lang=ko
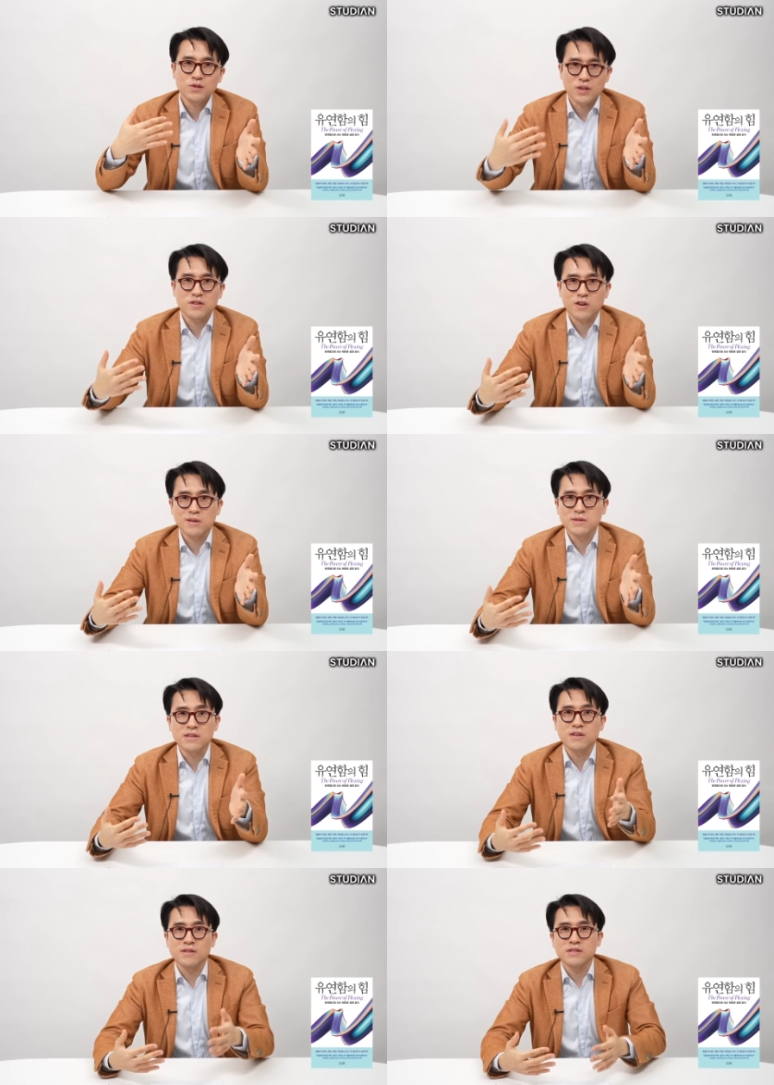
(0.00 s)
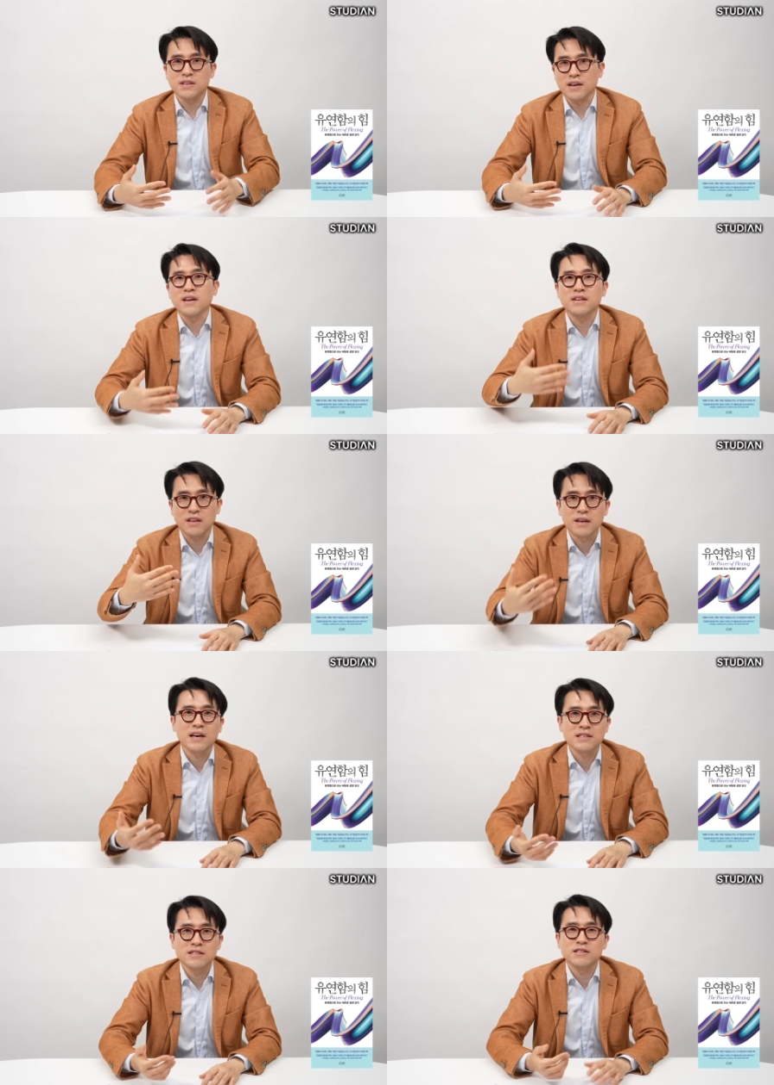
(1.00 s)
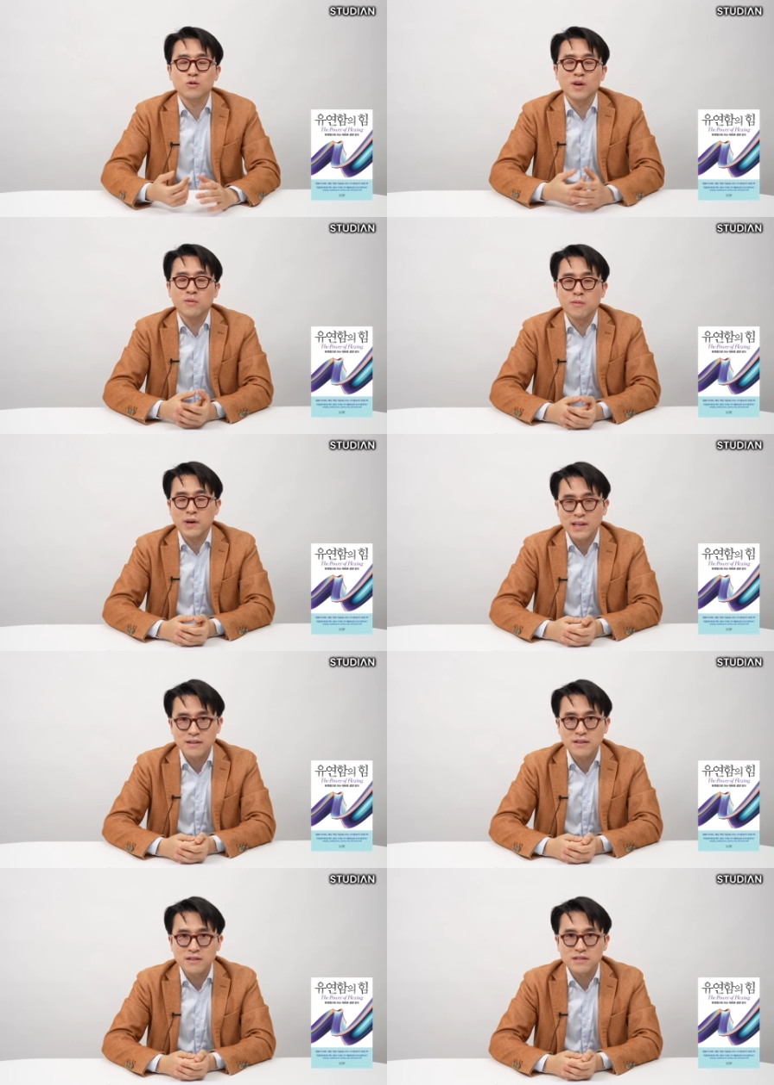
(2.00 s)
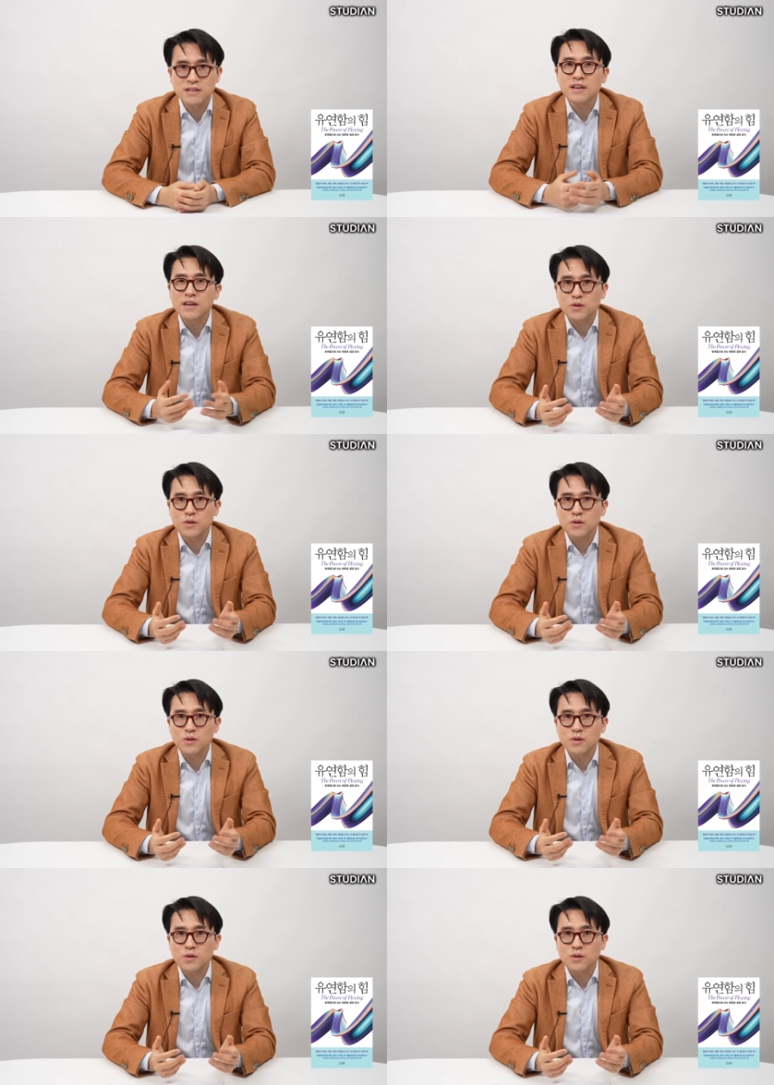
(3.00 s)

좌절감을 느꼈는지 아 내가 다시 시도해 볼 만한 일인지